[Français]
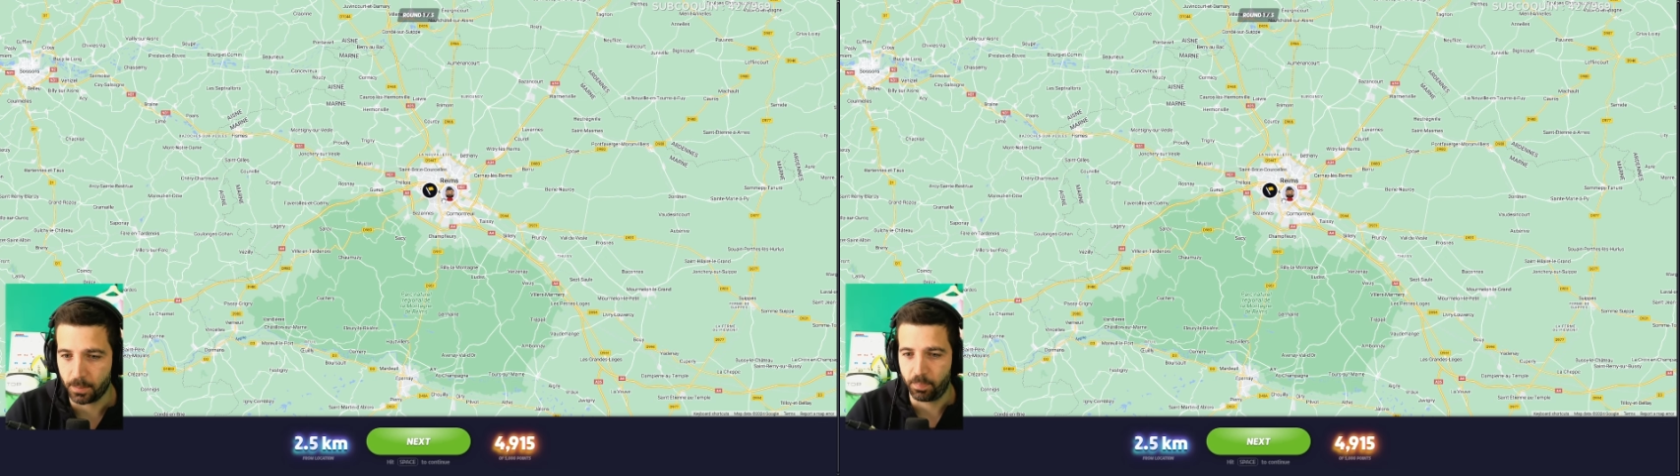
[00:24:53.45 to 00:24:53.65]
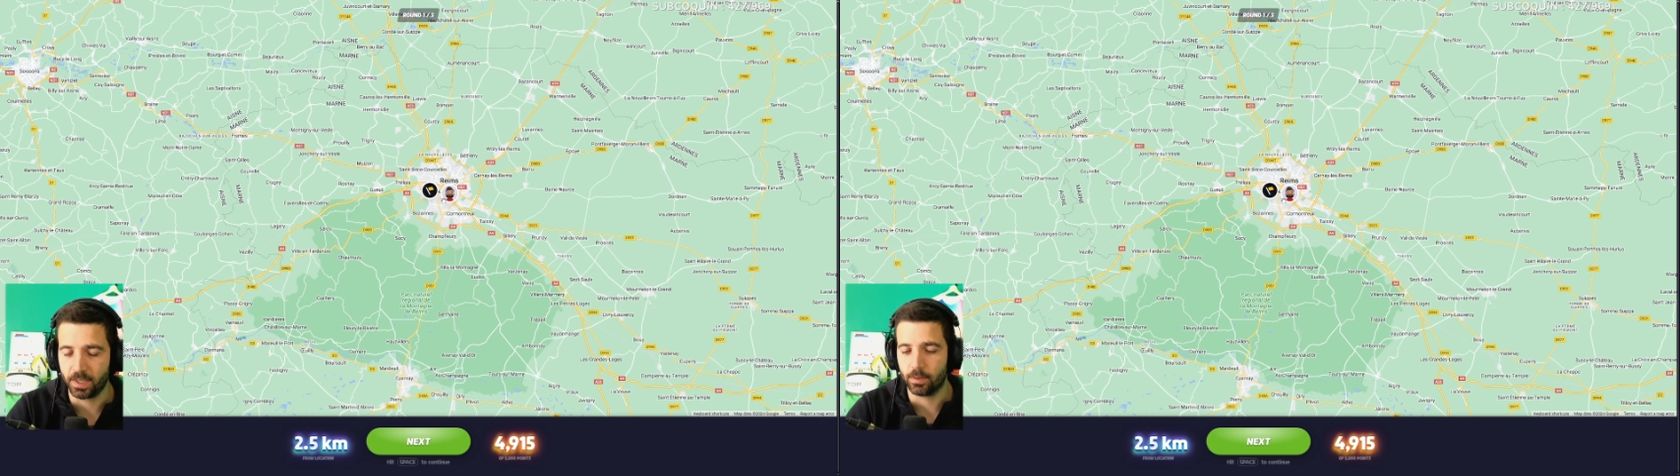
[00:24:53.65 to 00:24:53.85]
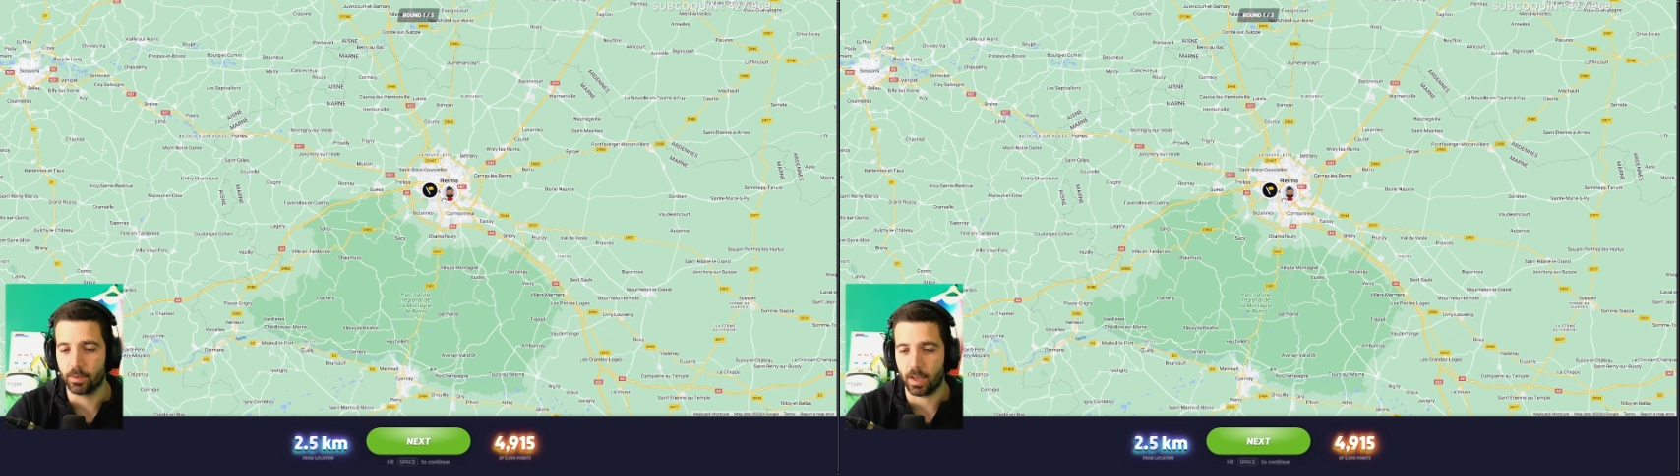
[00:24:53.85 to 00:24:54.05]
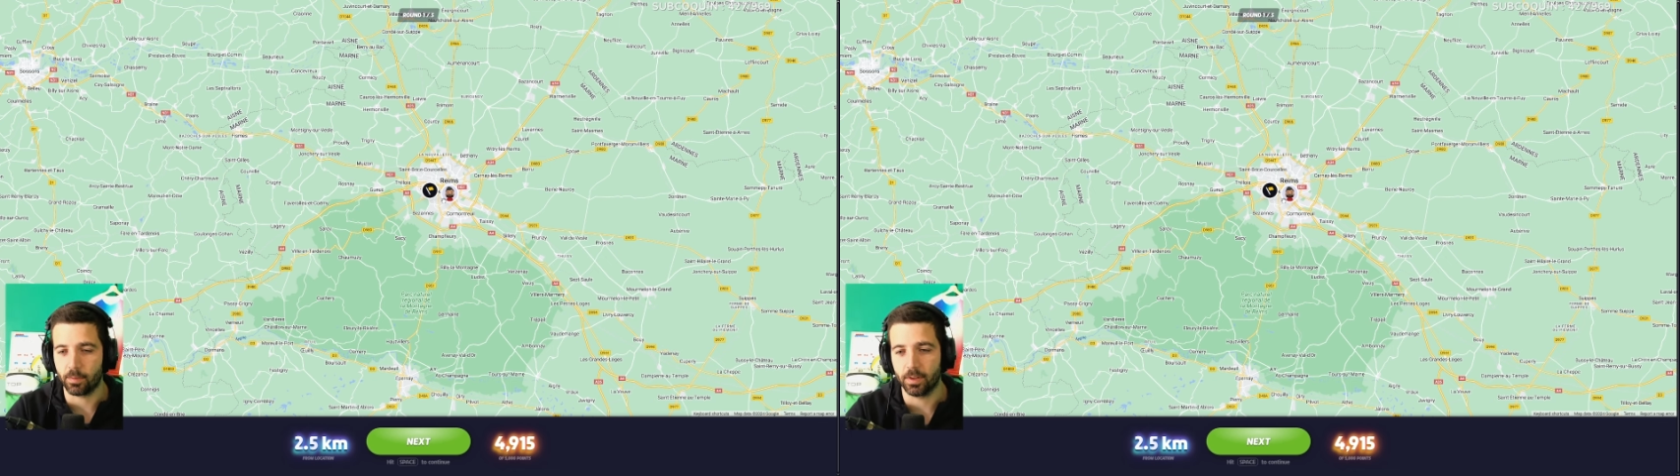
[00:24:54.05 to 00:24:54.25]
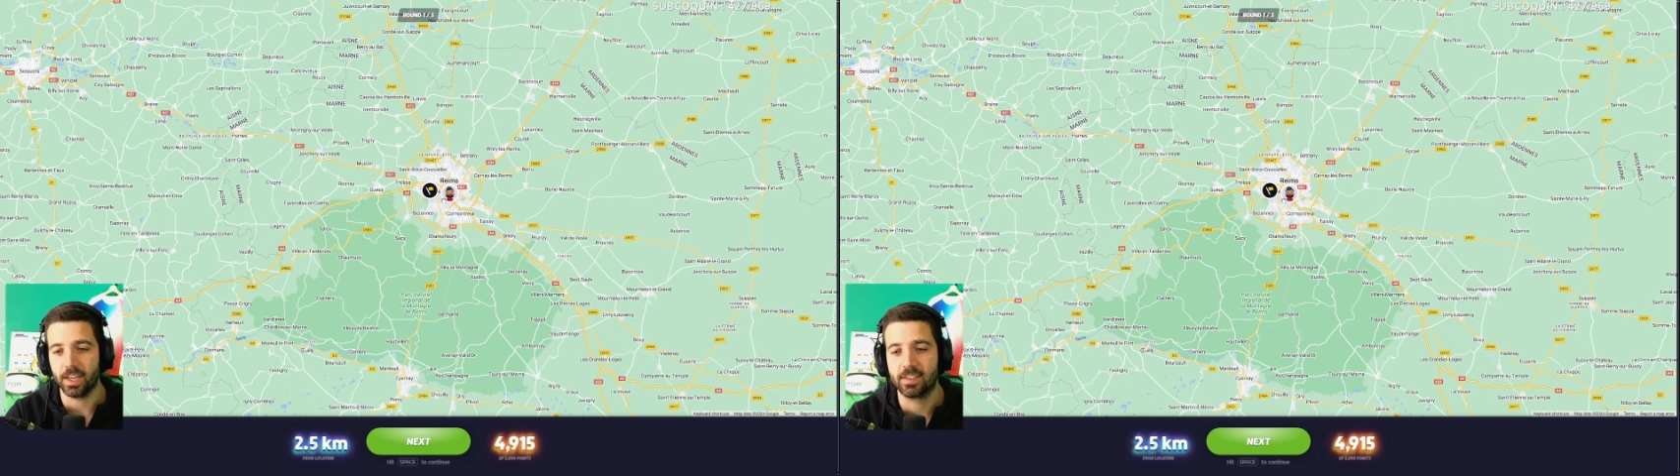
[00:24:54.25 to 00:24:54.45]
pic de ta
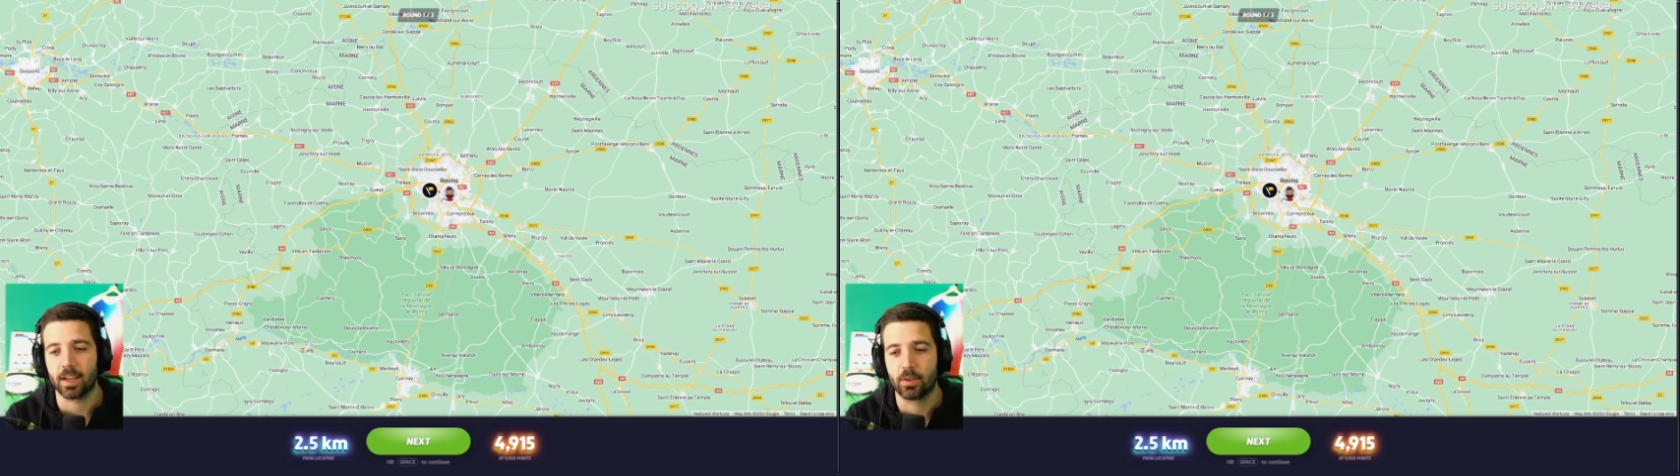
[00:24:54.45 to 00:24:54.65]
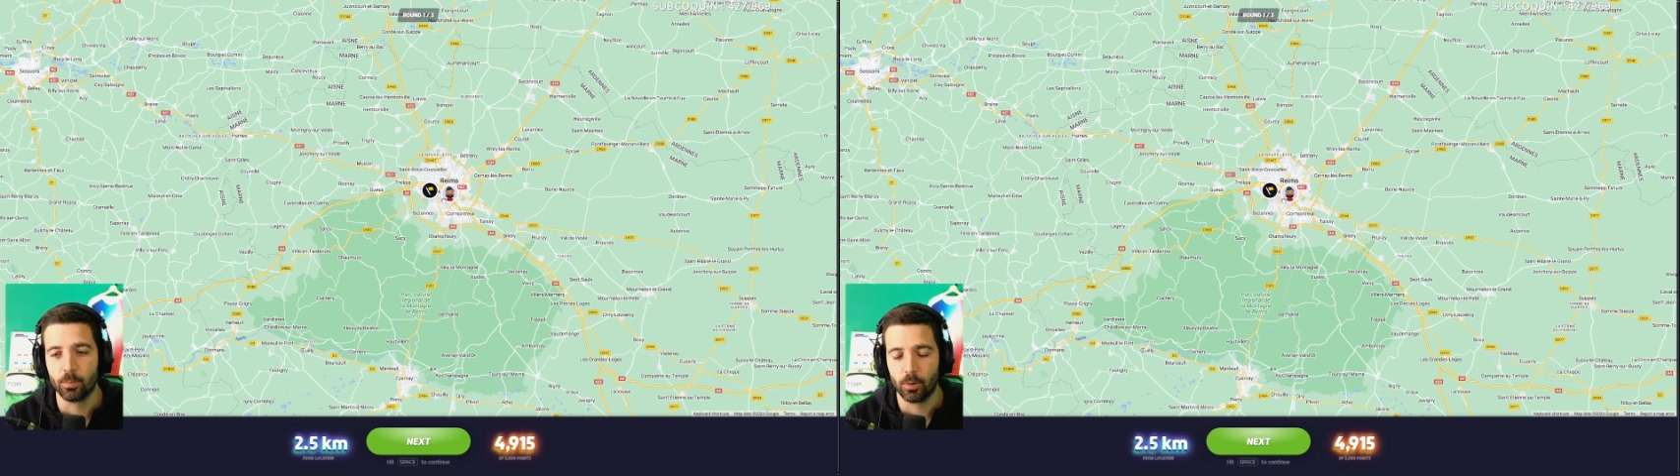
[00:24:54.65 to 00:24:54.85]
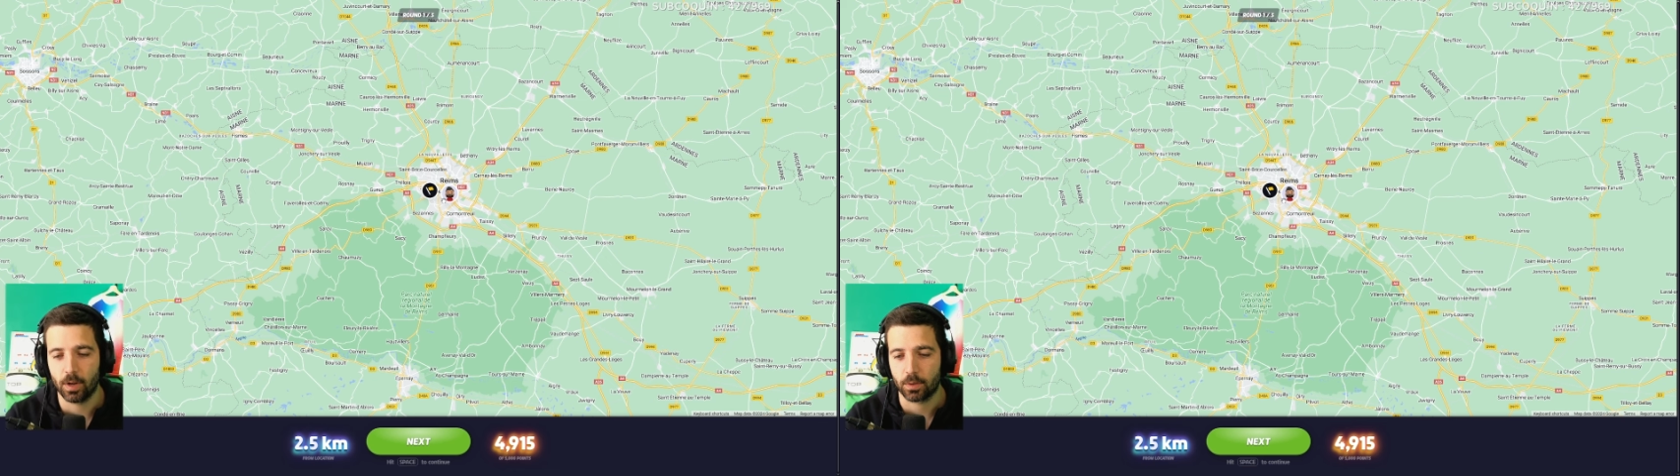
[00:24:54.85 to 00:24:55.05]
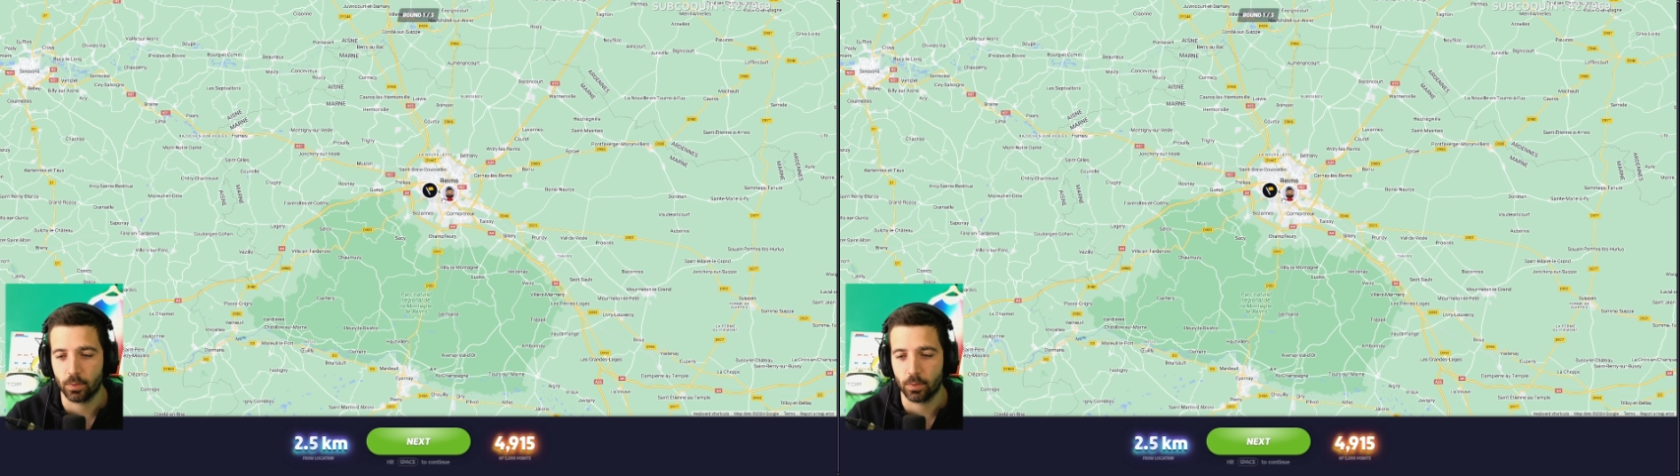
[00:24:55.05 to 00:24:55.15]
viande. Exactement, Arthur,